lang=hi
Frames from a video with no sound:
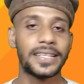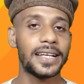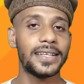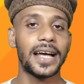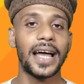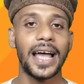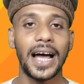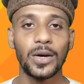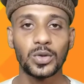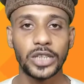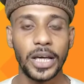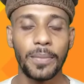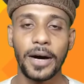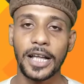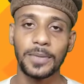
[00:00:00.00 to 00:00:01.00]
मैसेज
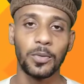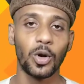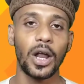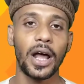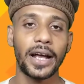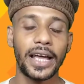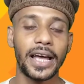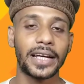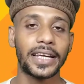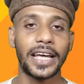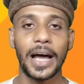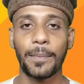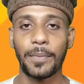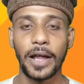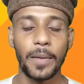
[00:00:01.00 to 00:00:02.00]
आया उसके बाद बोला गया
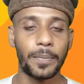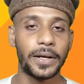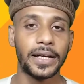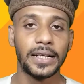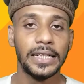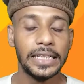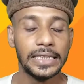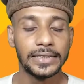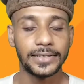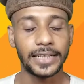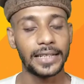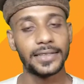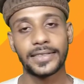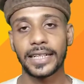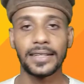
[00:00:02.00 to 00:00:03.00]
कि अपने अपने
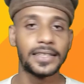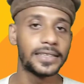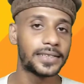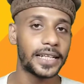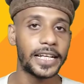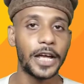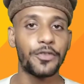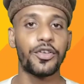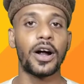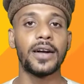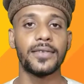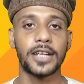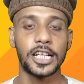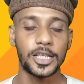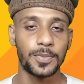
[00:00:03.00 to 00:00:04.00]
जल, जल्दी से ये
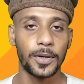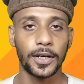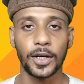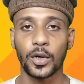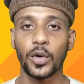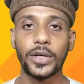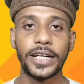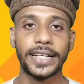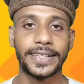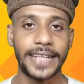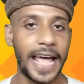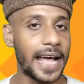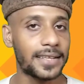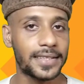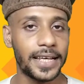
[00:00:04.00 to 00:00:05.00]
फंड ट्रांसफ़र करो
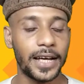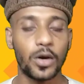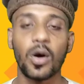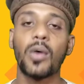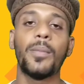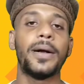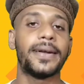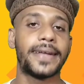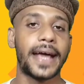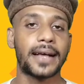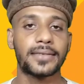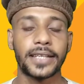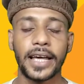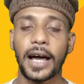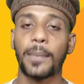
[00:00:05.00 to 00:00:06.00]
ये टैक्स है
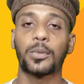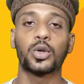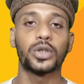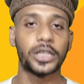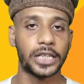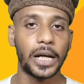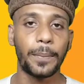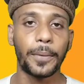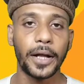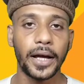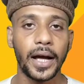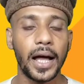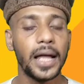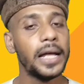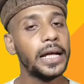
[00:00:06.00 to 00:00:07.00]
गवर्नमेंट टैक्स है आपको देना
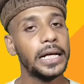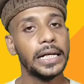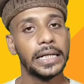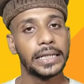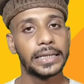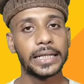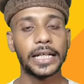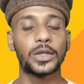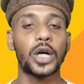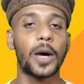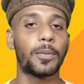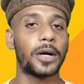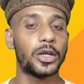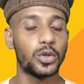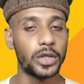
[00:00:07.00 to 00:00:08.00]
पड़ेगा
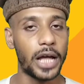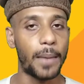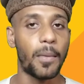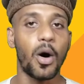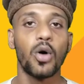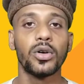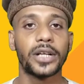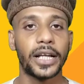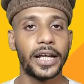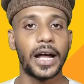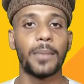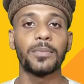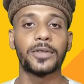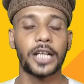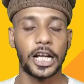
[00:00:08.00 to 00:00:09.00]
नहीं तो आपका जो अमाउंट
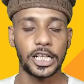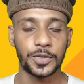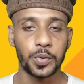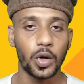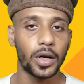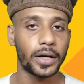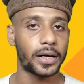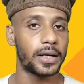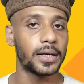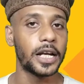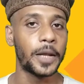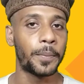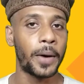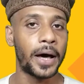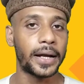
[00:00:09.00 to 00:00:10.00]
है ये हम ट्रांसफ़र
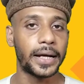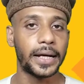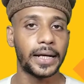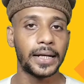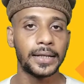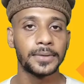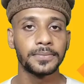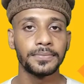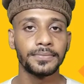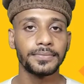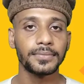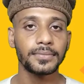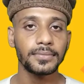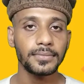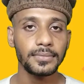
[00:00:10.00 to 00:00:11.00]
कर नहीं पा रहे
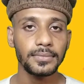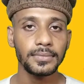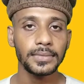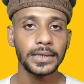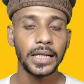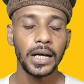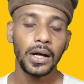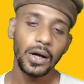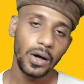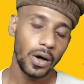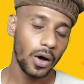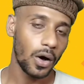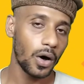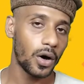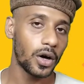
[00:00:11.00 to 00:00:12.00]

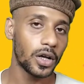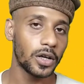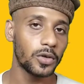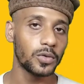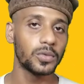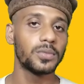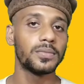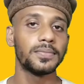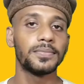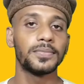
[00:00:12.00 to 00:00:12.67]
हैं और